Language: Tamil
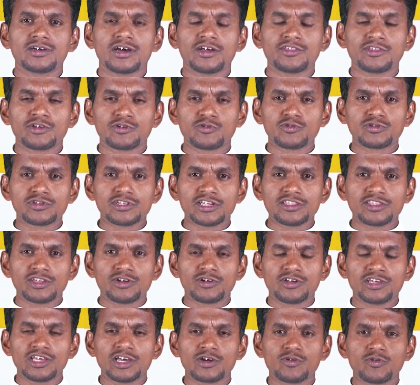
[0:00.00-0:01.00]
அந்த
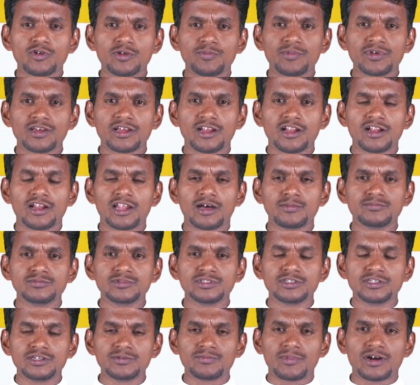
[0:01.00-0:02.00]
குற்றத்தினுடைய கொடுமைகள் எல்லாம்
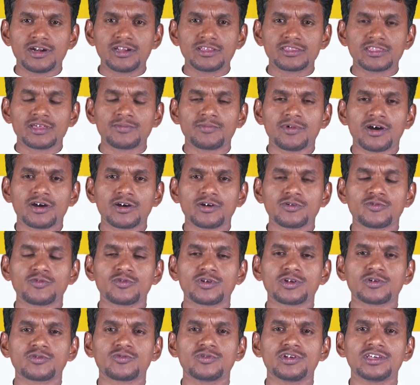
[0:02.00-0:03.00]
இன்னும் அழுத்தமாக
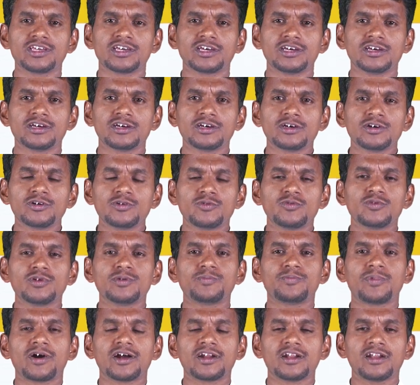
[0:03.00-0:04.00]
கூறக்கூடிய ஒரு
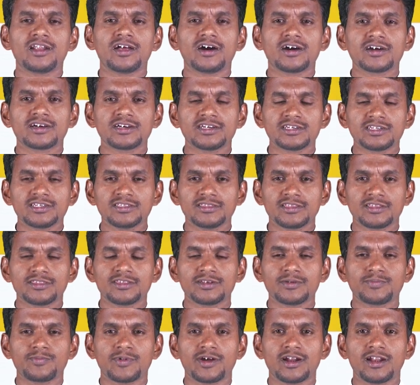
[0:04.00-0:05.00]
பாடலாக இந்த
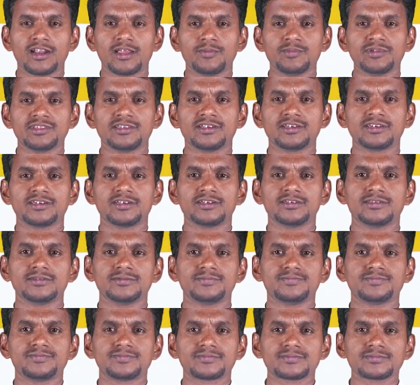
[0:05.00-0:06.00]
திருப்பாடல் அமைந்திருக்கிறது
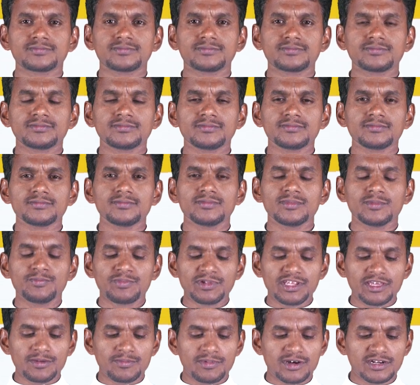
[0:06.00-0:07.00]

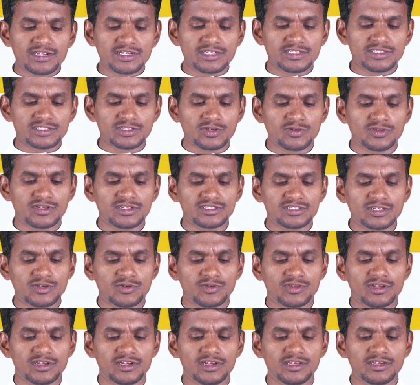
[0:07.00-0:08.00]
பிரியமான சகோதர
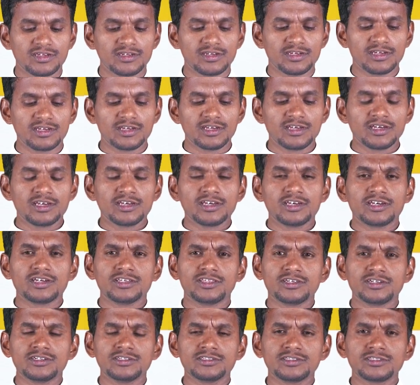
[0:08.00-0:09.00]
சகோதரிகளே
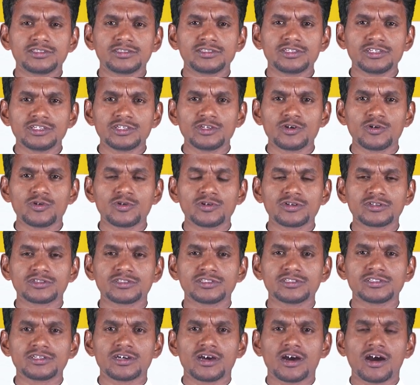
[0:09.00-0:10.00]
இது
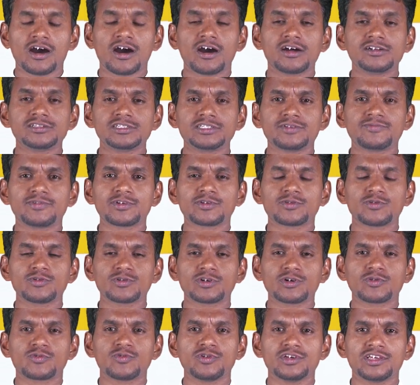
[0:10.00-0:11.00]
தீயோருக்கு ஆண்டவர்
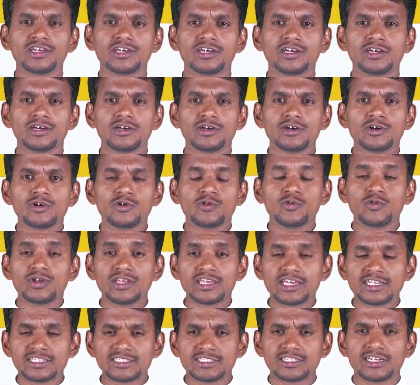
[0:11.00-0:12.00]
கொடுக்கக்கூடிய ஒரு
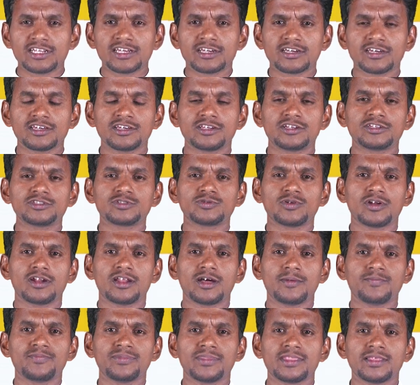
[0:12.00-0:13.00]
எச்சரிக்கை என்று
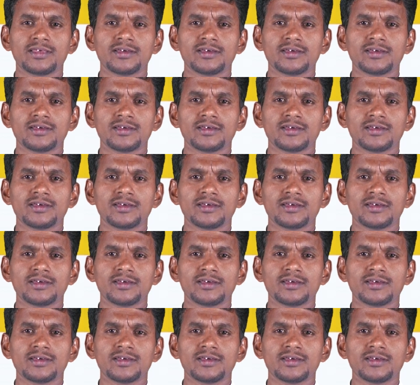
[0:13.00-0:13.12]
சொல்லலாம்